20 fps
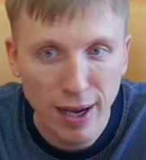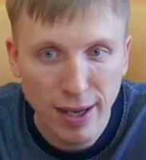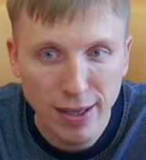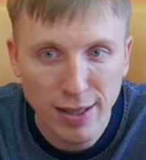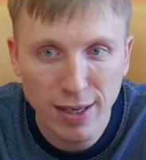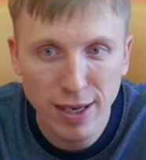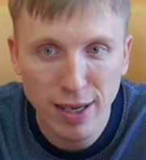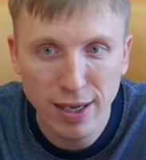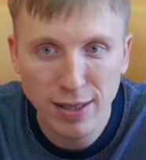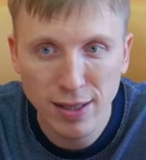
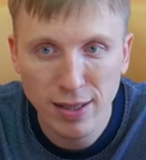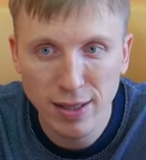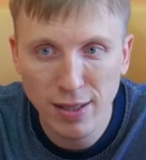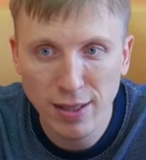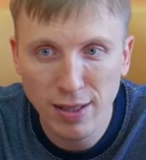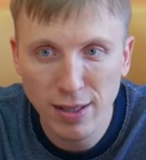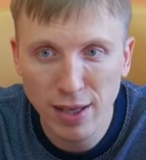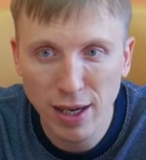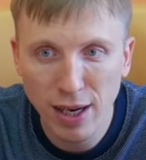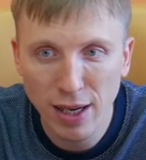10 э,
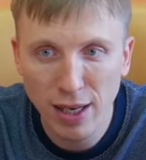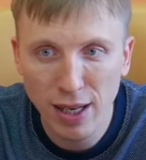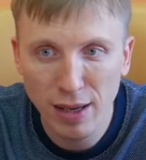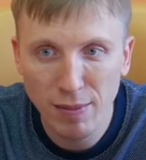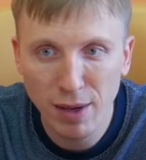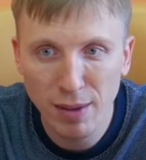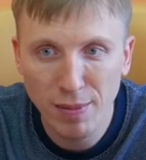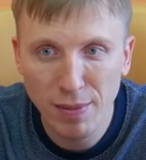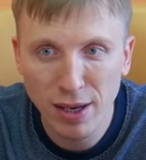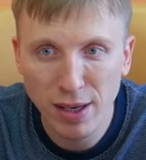дней до
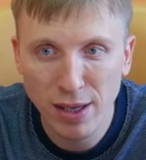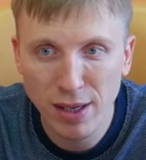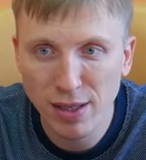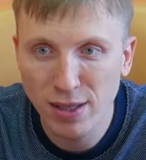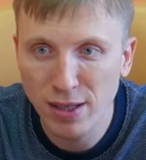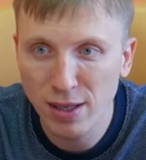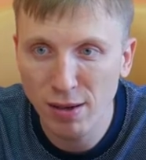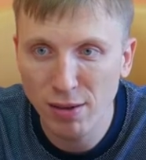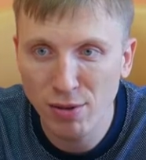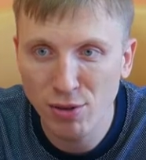момента
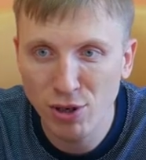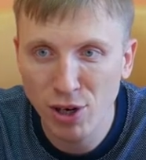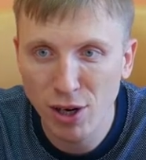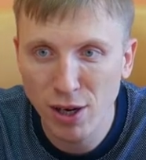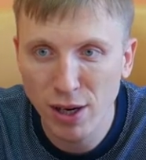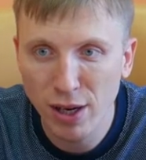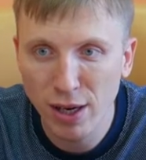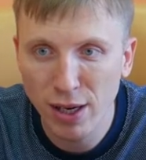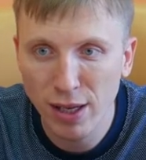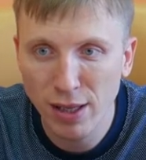
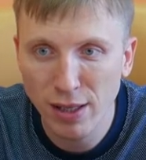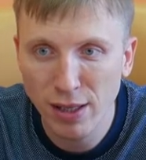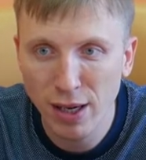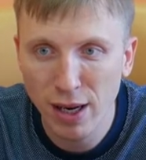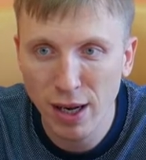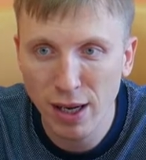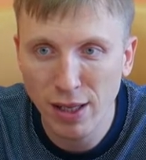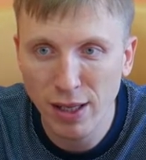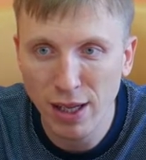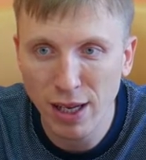заключения контракта.